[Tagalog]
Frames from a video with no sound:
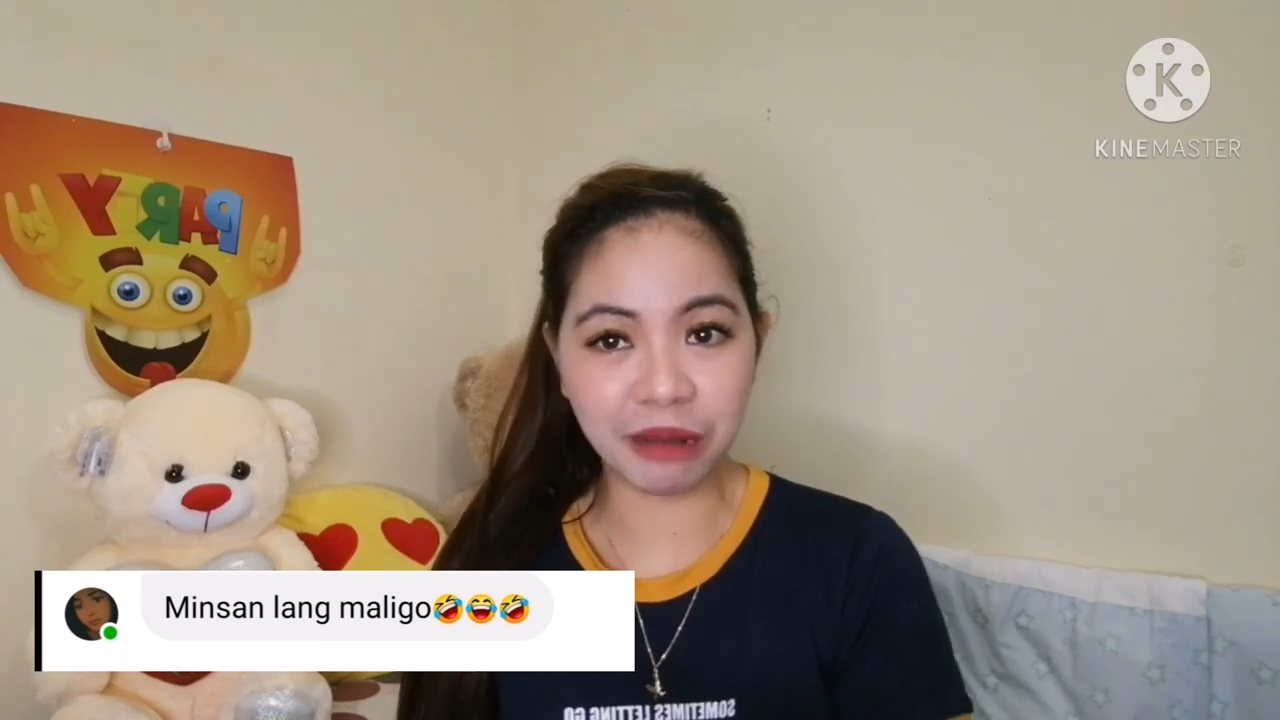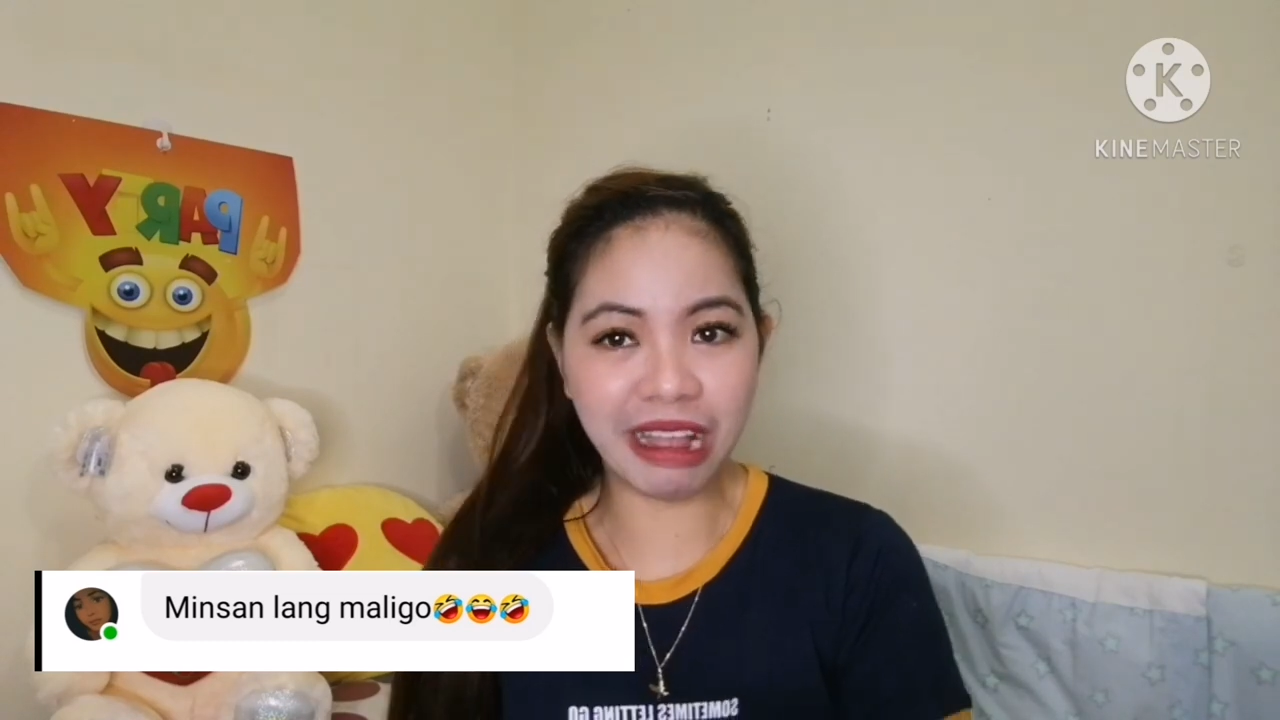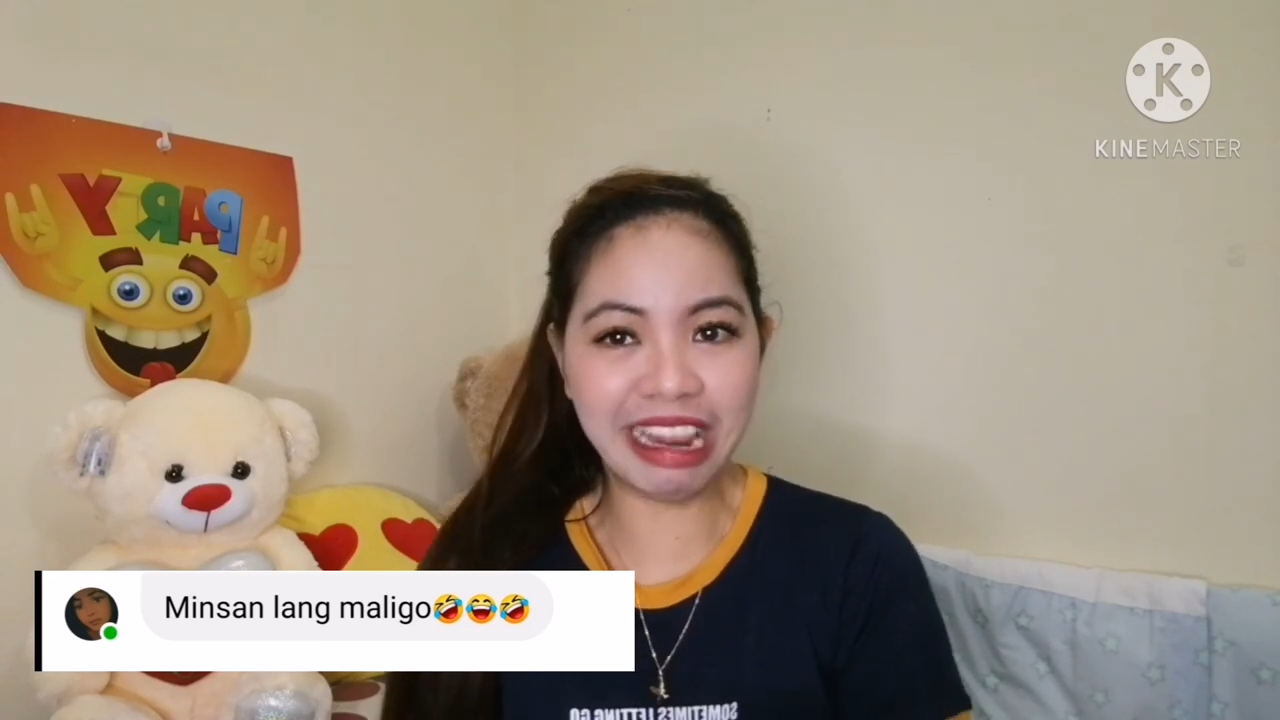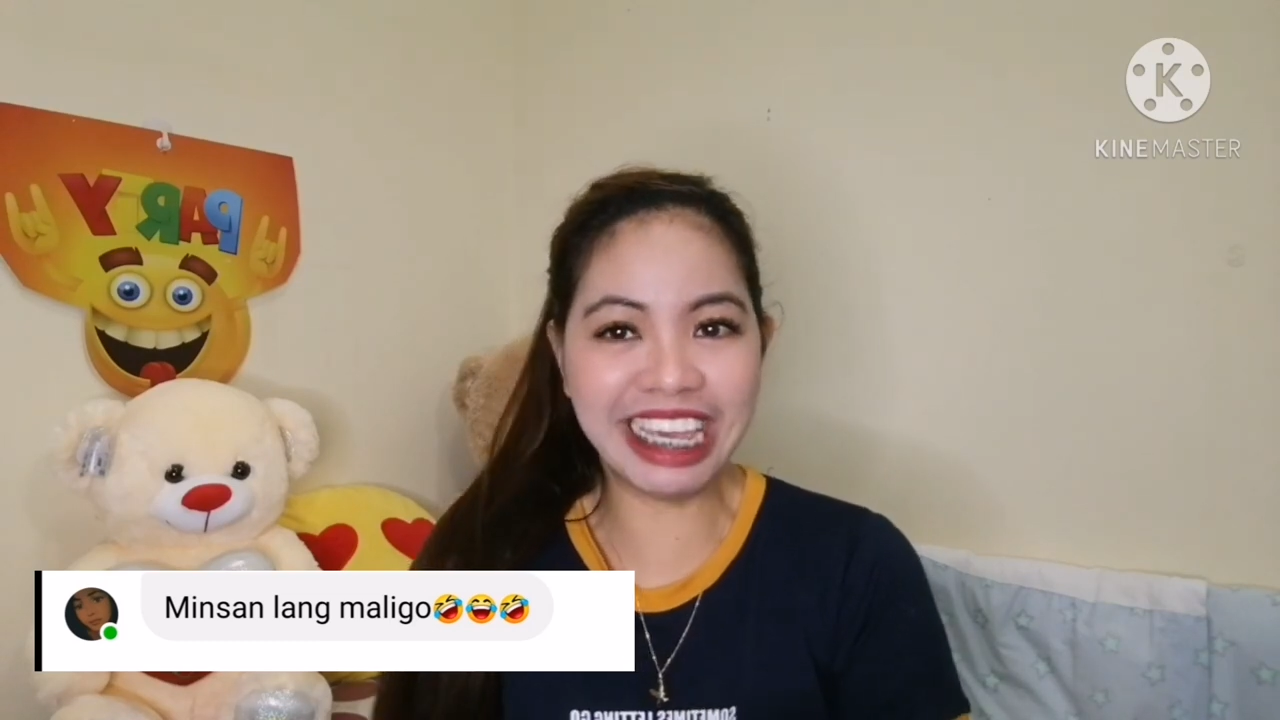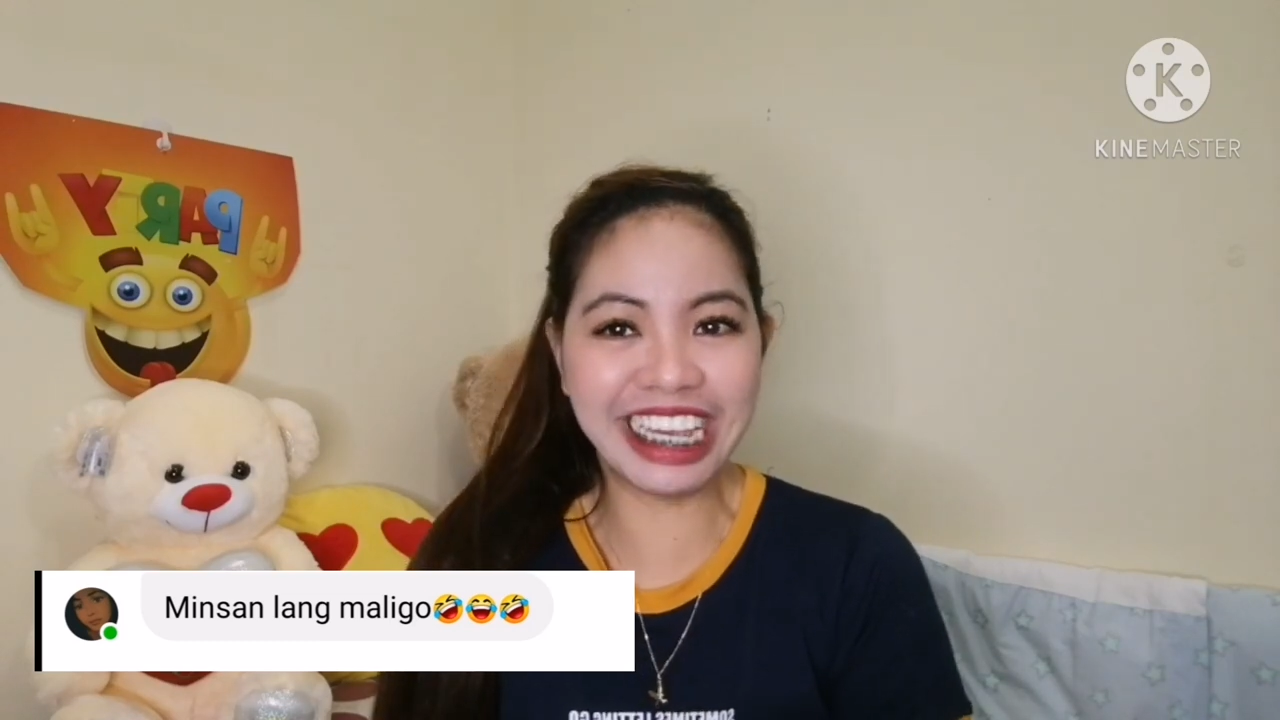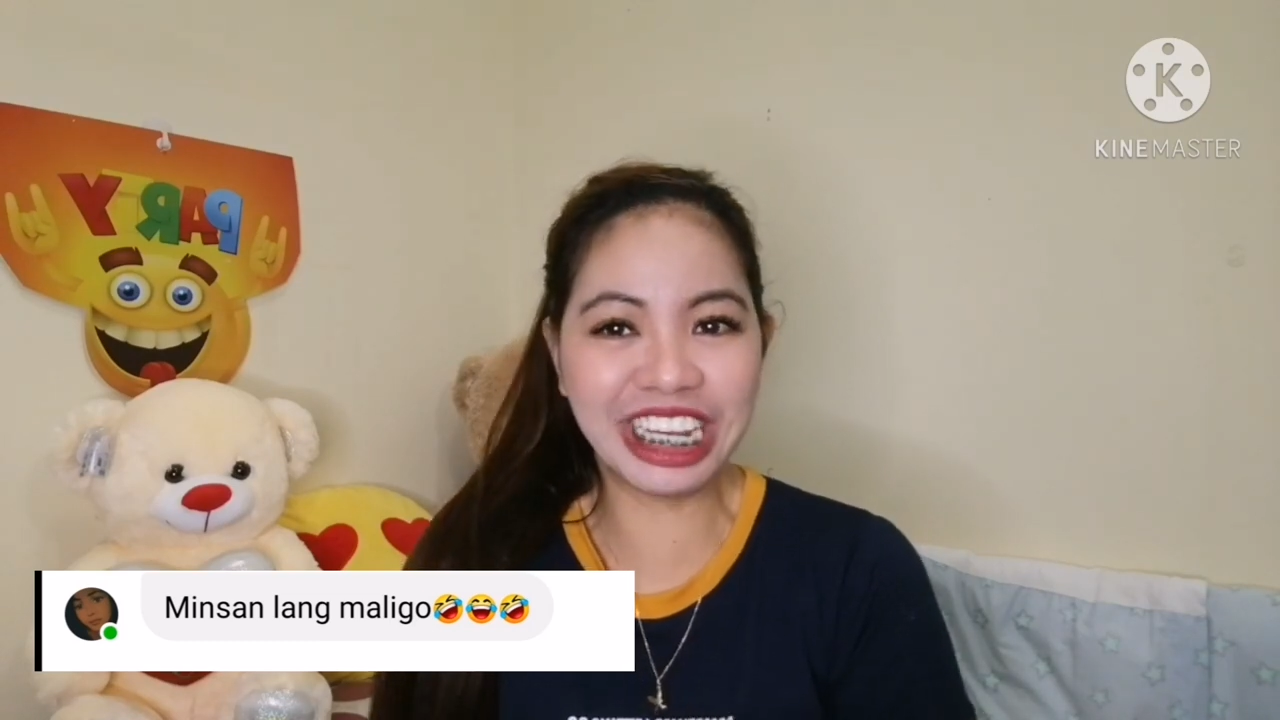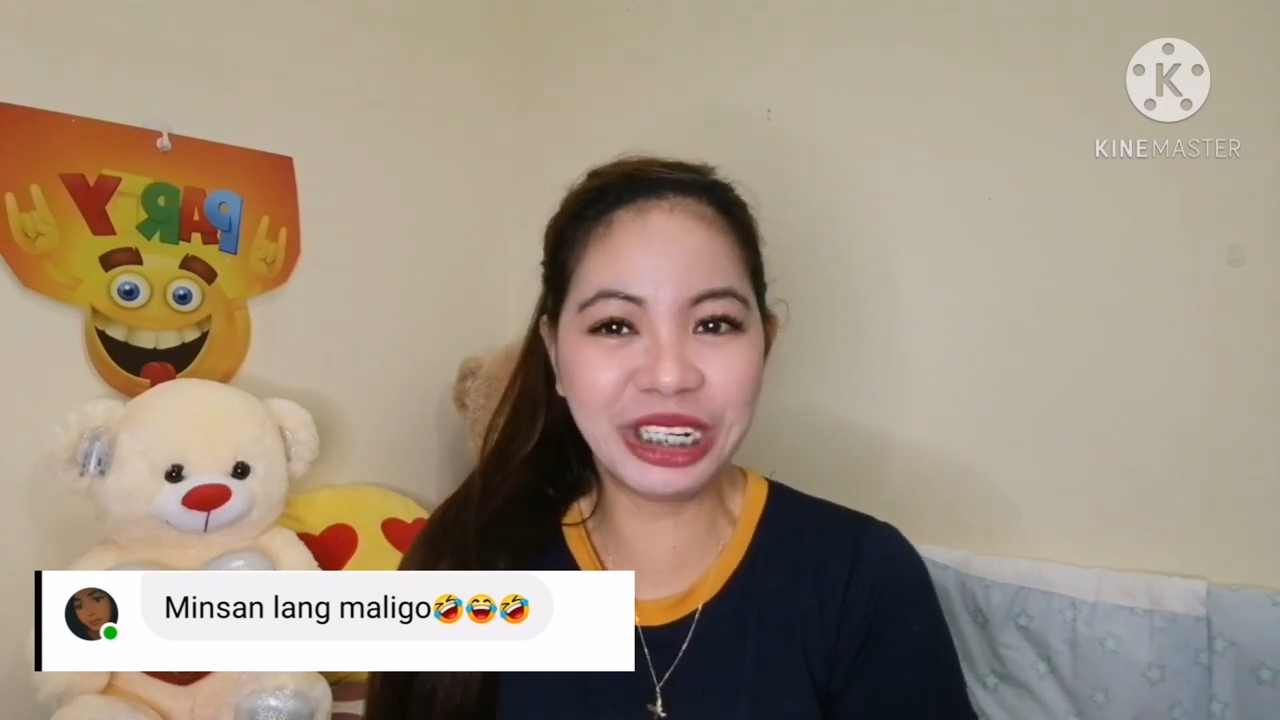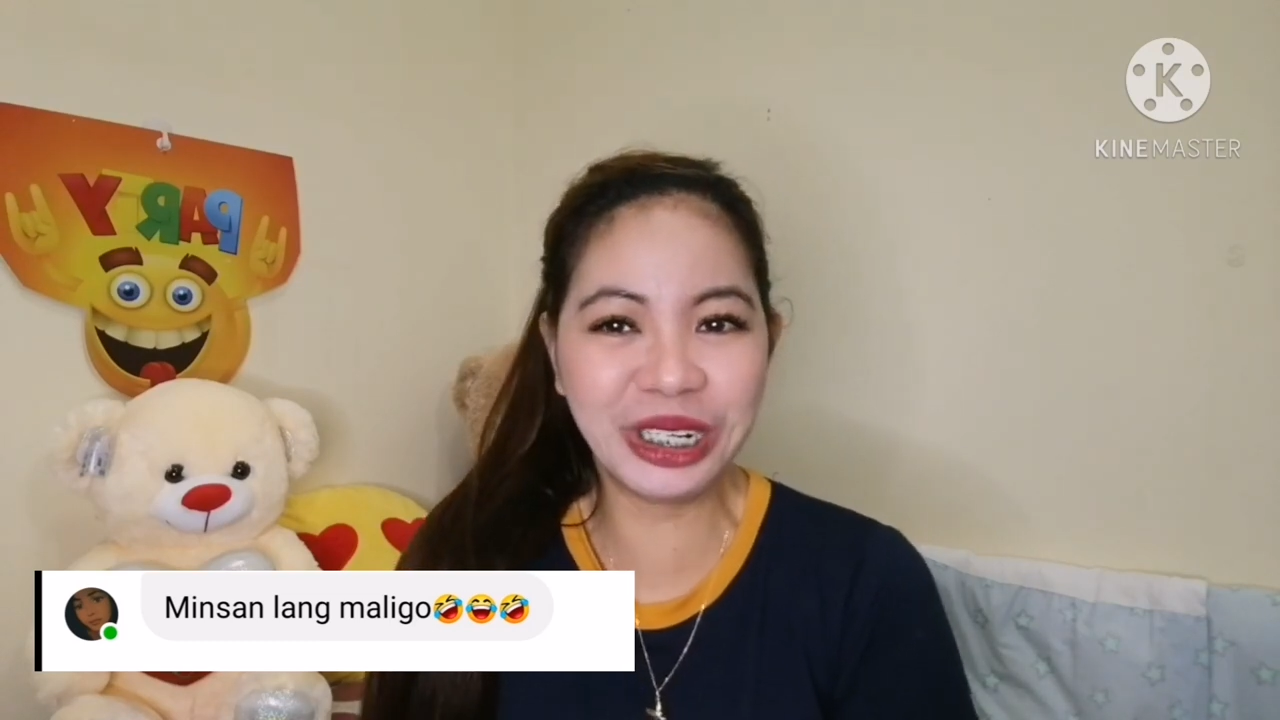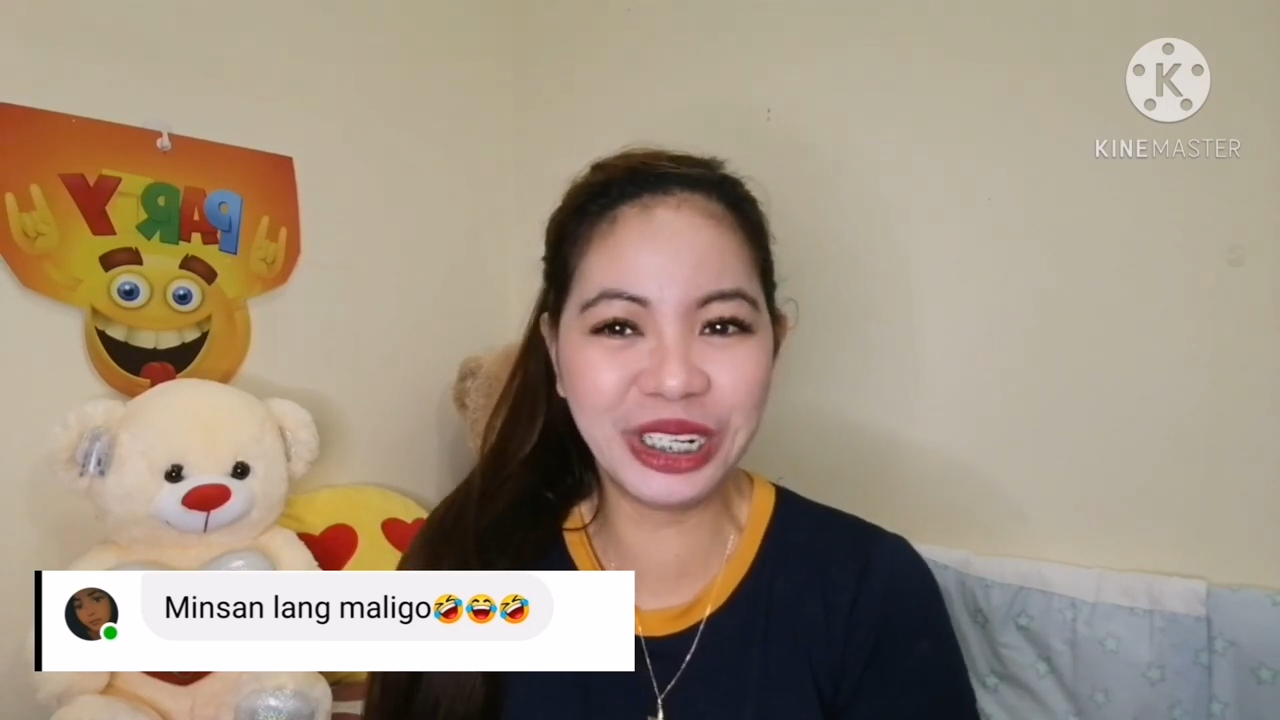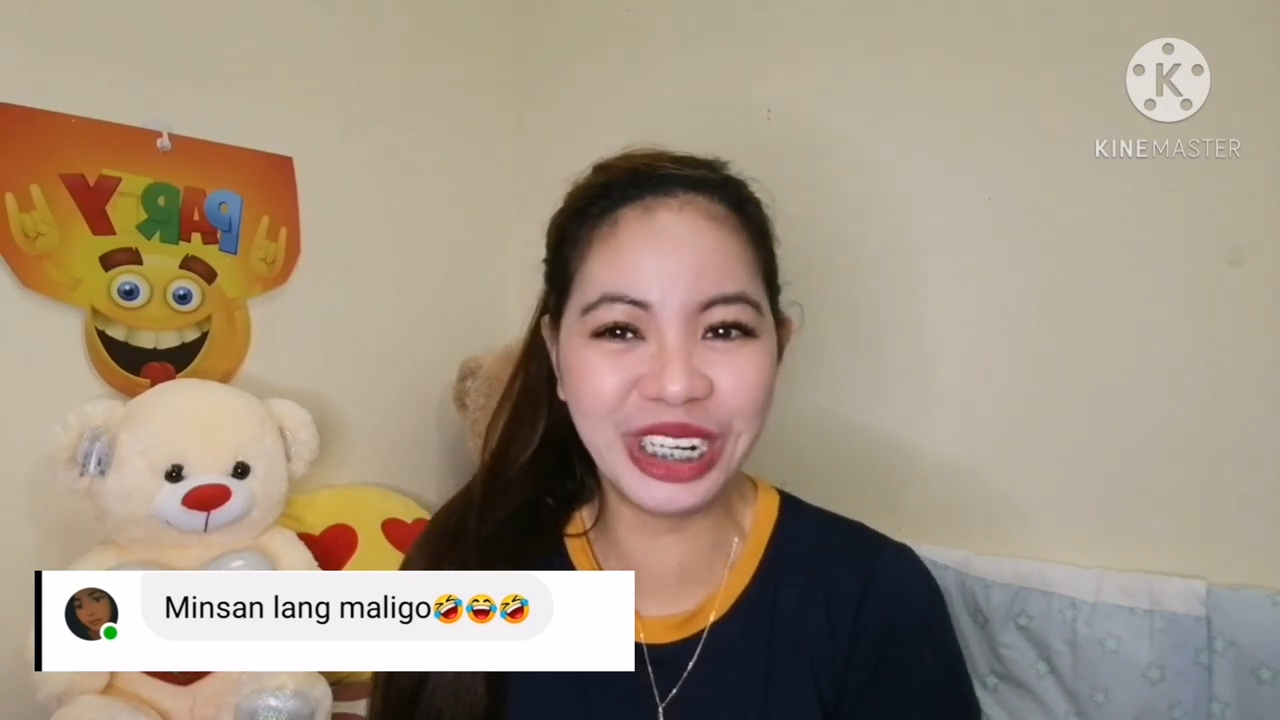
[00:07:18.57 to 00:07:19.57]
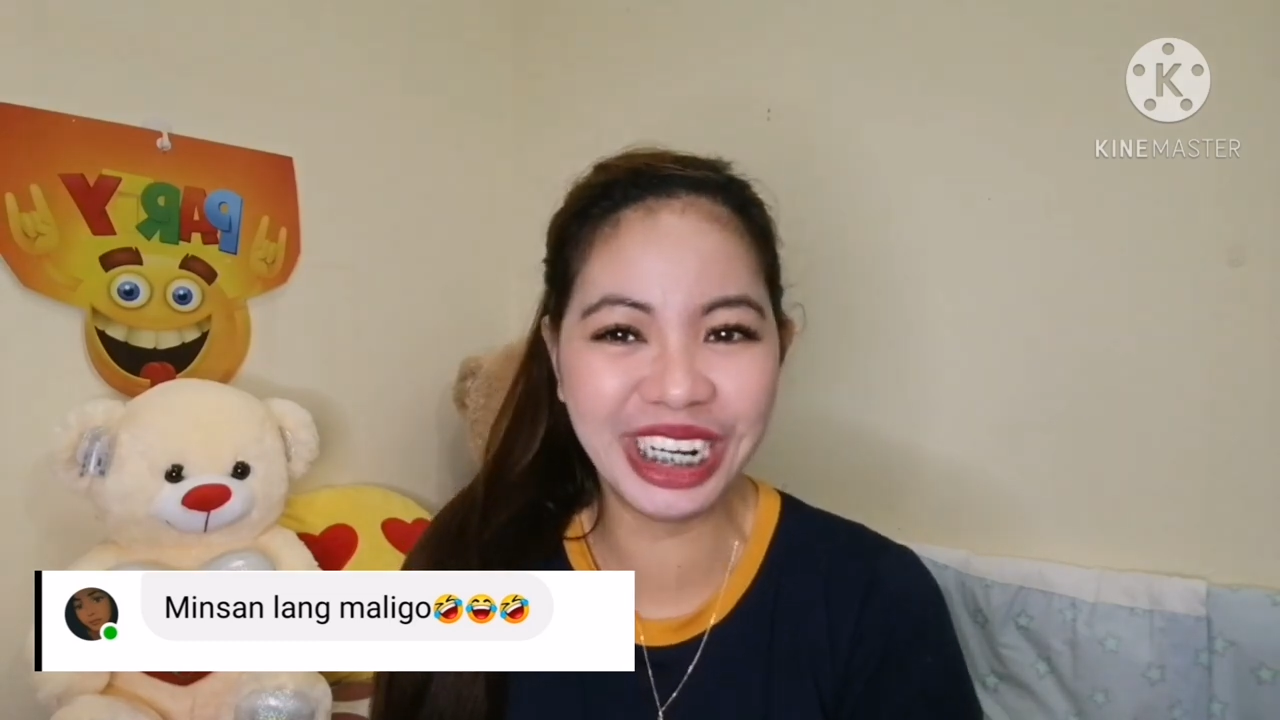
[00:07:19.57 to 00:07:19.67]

maligaw.